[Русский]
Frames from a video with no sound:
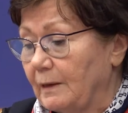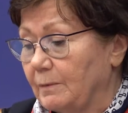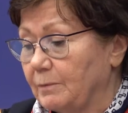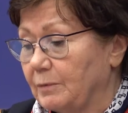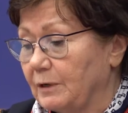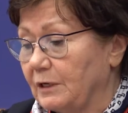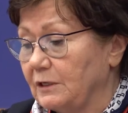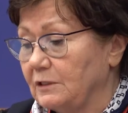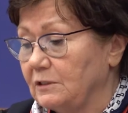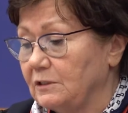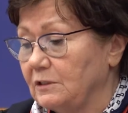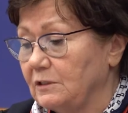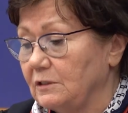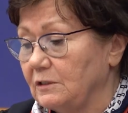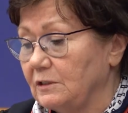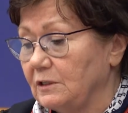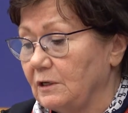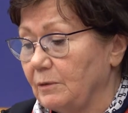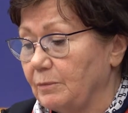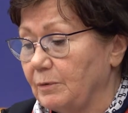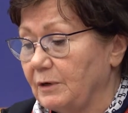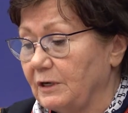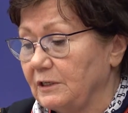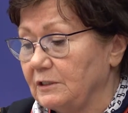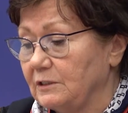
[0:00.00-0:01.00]
пройти
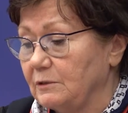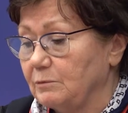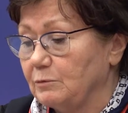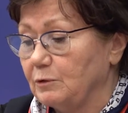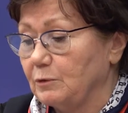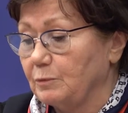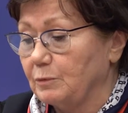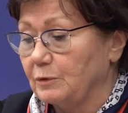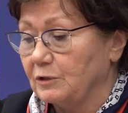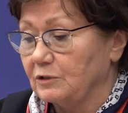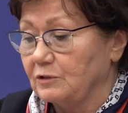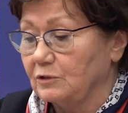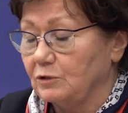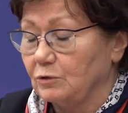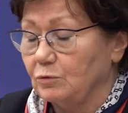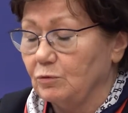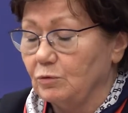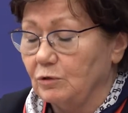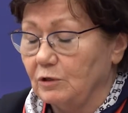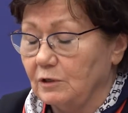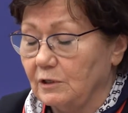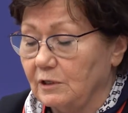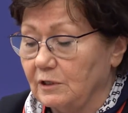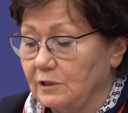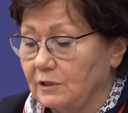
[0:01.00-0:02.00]
необходимые
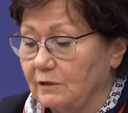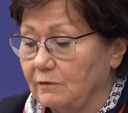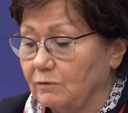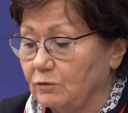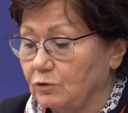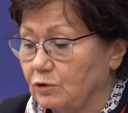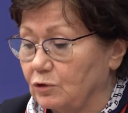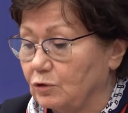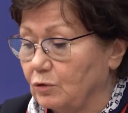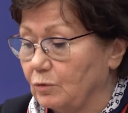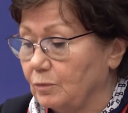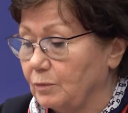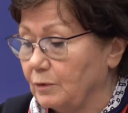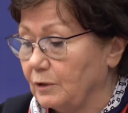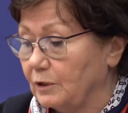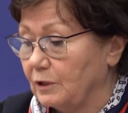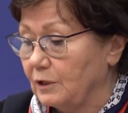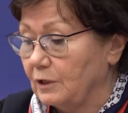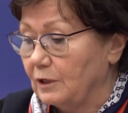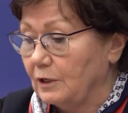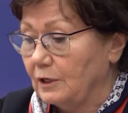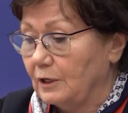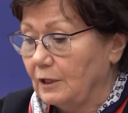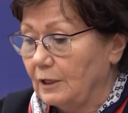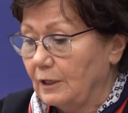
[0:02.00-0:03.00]
процедуры для того, чтобы
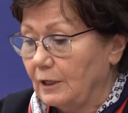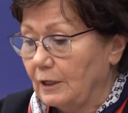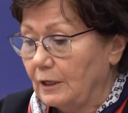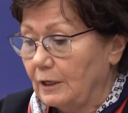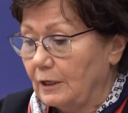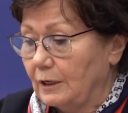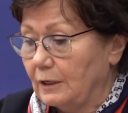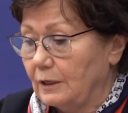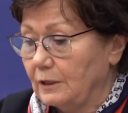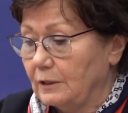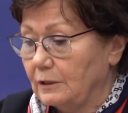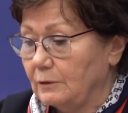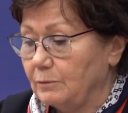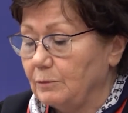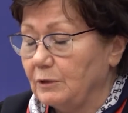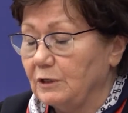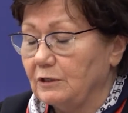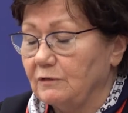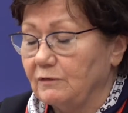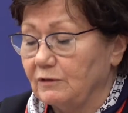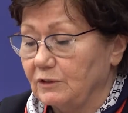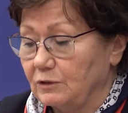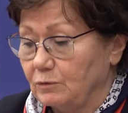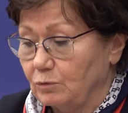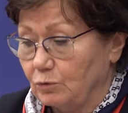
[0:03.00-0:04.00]

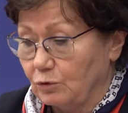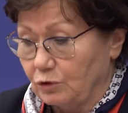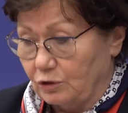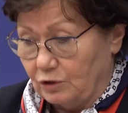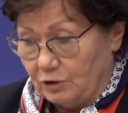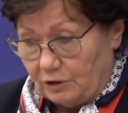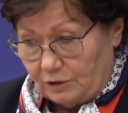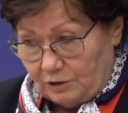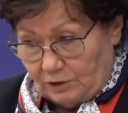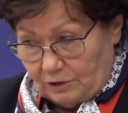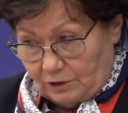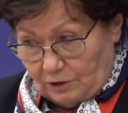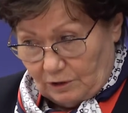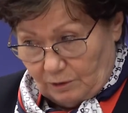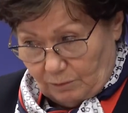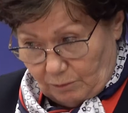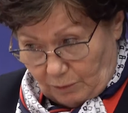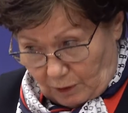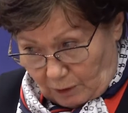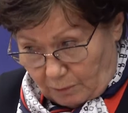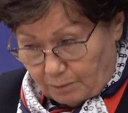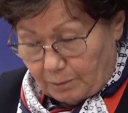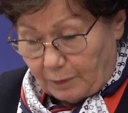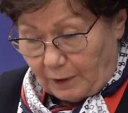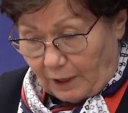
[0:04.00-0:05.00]
иметь возможность,
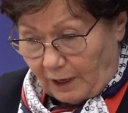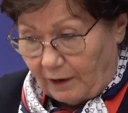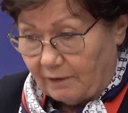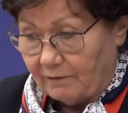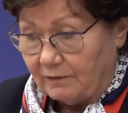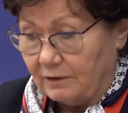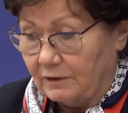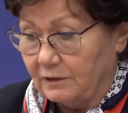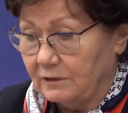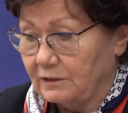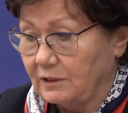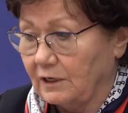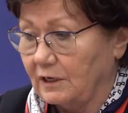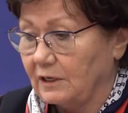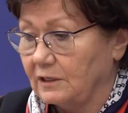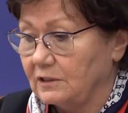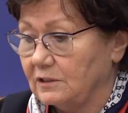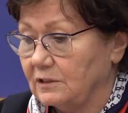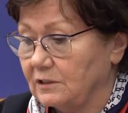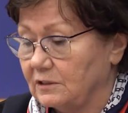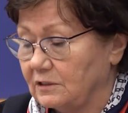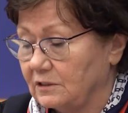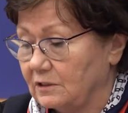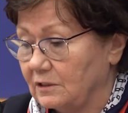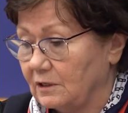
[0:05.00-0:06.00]
иметь право
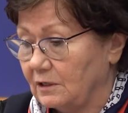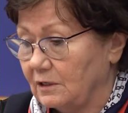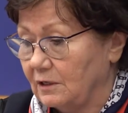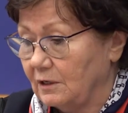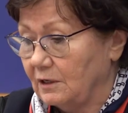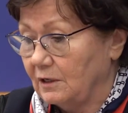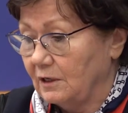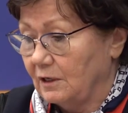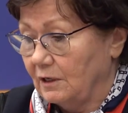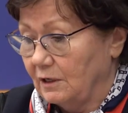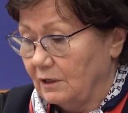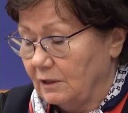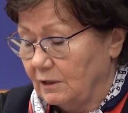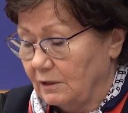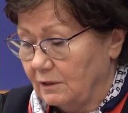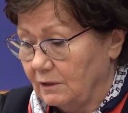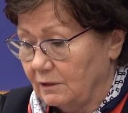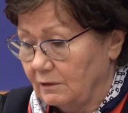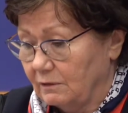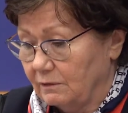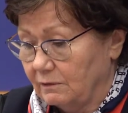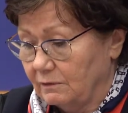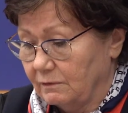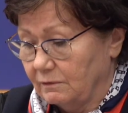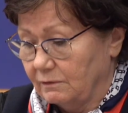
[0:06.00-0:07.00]
находиться
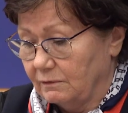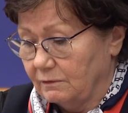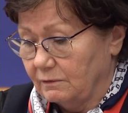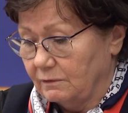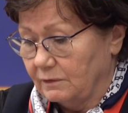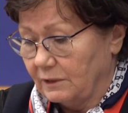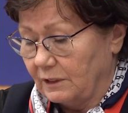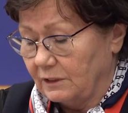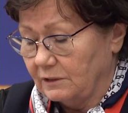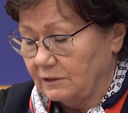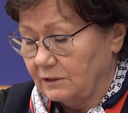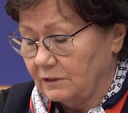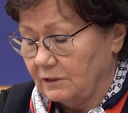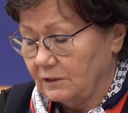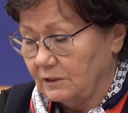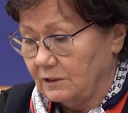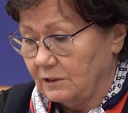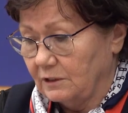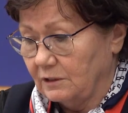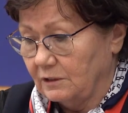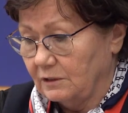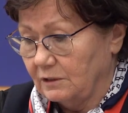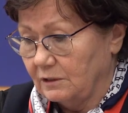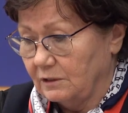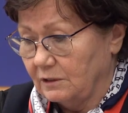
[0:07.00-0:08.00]
в
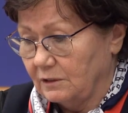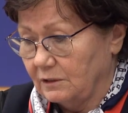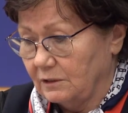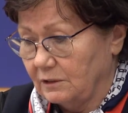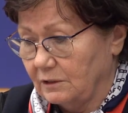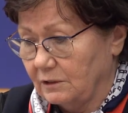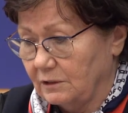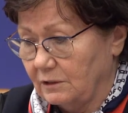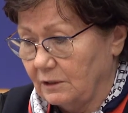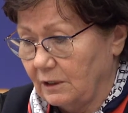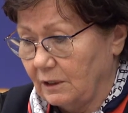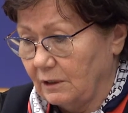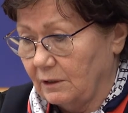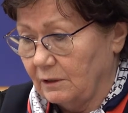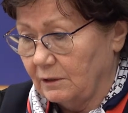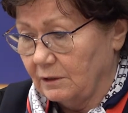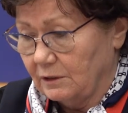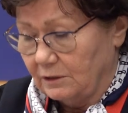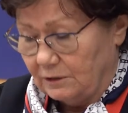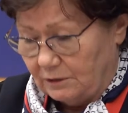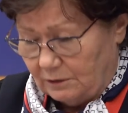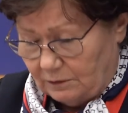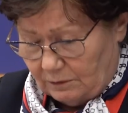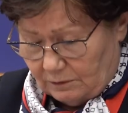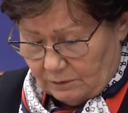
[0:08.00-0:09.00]
России а,
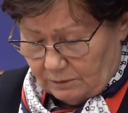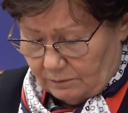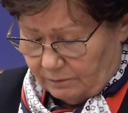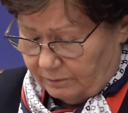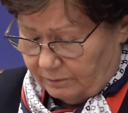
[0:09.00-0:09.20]
эти